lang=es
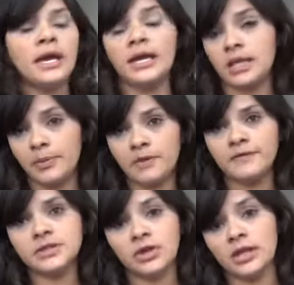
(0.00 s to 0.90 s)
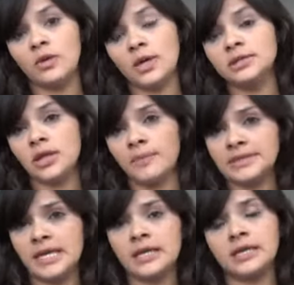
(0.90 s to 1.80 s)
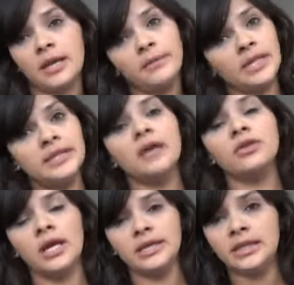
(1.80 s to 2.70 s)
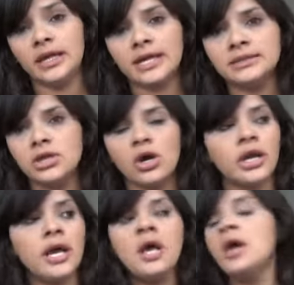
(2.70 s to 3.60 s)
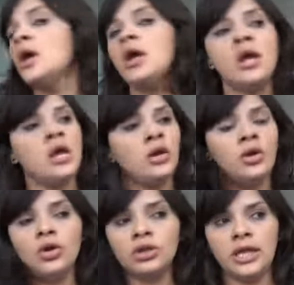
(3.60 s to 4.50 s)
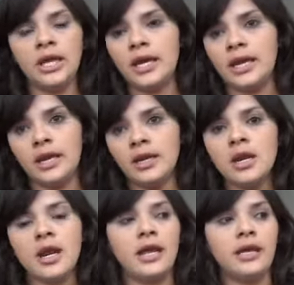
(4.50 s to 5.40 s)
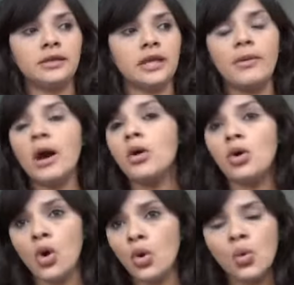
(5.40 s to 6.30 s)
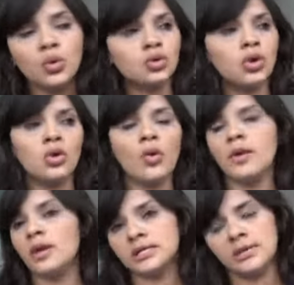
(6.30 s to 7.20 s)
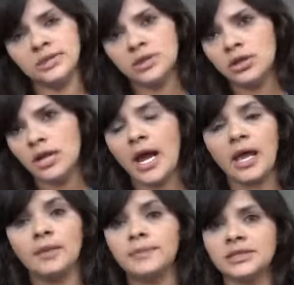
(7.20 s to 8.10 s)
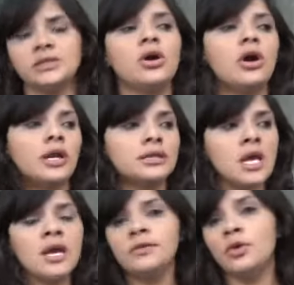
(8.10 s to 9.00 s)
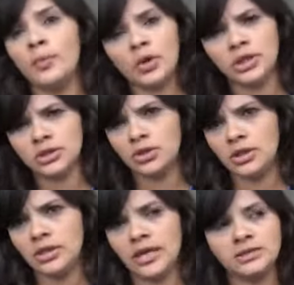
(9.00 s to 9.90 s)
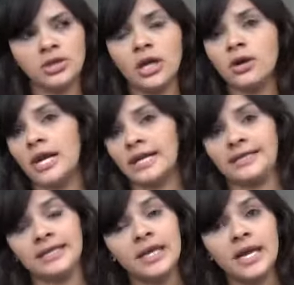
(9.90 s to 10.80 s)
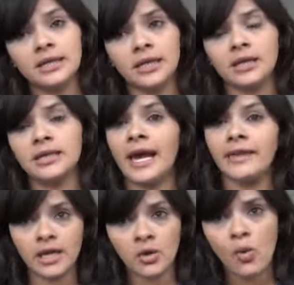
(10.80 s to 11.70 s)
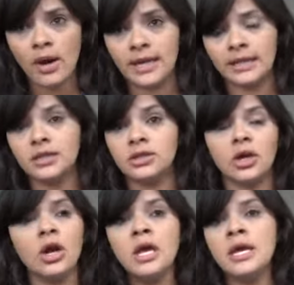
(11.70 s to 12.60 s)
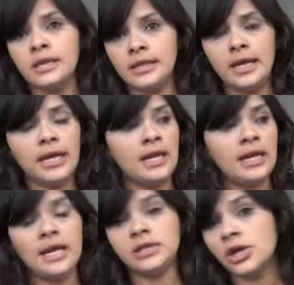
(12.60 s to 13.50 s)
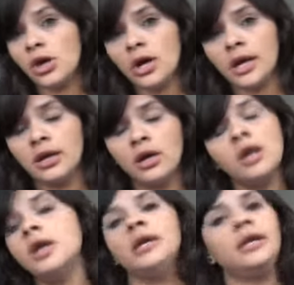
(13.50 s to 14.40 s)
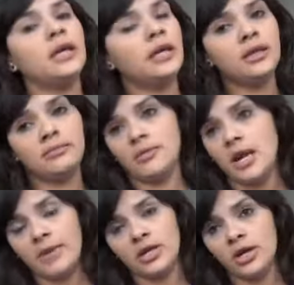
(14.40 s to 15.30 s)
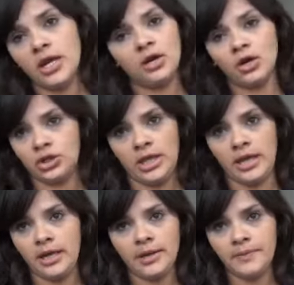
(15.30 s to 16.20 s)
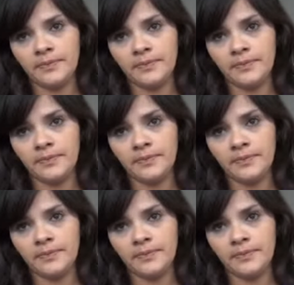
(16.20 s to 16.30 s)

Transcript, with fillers: Estas profesoras de educación especial que están brindando las integraciones, no tienen eh, trabajo conjunto, no hay una revisión de las adaptaciones, de un proyecto de integración escolar que tendría que tener cada escuela dentro de La Rioja, ¿no? Y que la mayoría no lo tiene.